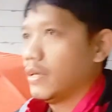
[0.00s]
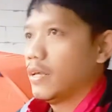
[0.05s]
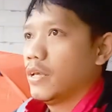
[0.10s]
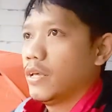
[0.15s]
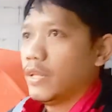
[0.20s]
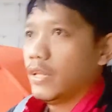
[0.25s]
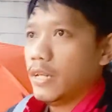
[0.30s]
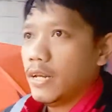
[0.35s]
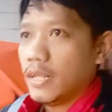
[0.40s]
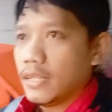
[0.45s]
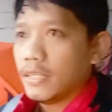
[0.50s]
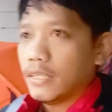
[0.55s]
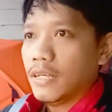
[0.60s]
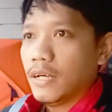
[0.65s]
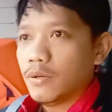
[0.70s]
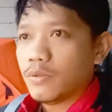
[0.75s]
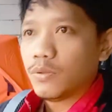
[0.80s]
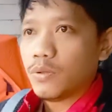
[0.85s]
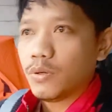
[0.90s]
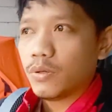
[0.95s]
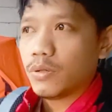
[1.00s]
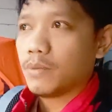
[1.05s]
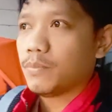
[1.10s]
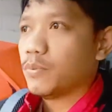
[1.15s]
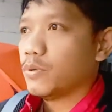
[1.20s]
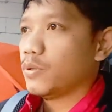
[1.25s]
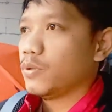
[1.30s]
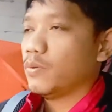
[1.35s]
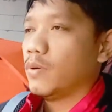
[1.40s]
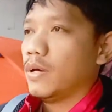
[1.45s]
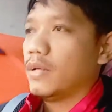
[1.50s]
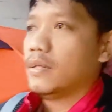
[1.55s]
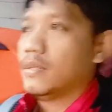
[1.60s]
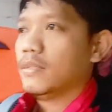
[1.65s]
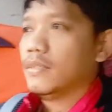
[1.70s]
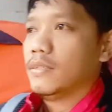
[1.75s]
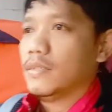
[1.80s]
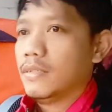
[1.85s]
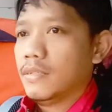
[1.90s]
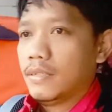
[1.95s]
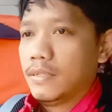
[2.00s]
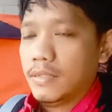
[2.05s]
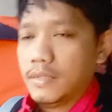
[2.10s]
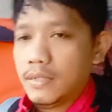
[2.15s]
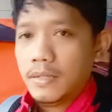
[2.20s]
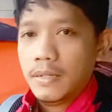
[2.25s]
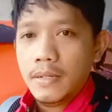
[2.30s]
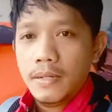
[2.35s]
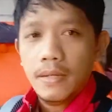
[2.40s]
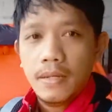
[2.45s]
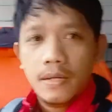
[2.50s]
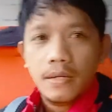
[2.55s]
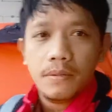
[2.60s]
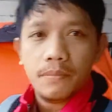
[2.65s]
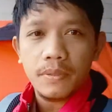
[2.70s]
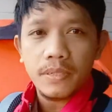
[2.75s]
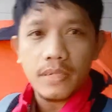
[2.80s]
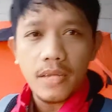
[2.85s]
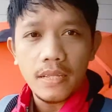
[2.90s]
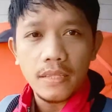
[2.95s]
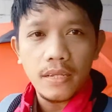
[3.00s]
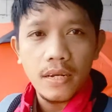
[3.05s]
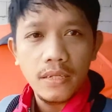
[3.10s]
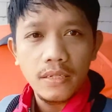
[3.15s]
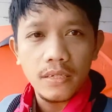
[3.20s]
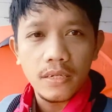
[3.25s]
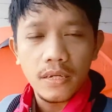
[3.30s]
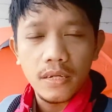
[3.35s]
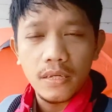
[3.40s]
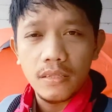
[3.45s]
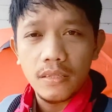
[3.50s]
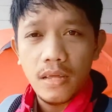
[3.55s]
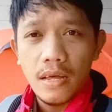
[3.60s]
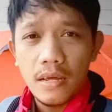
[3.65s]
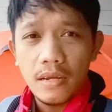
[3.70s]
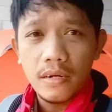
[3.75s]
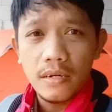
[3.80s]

Ini nantinya untuk kebutuhan pesantren sekitar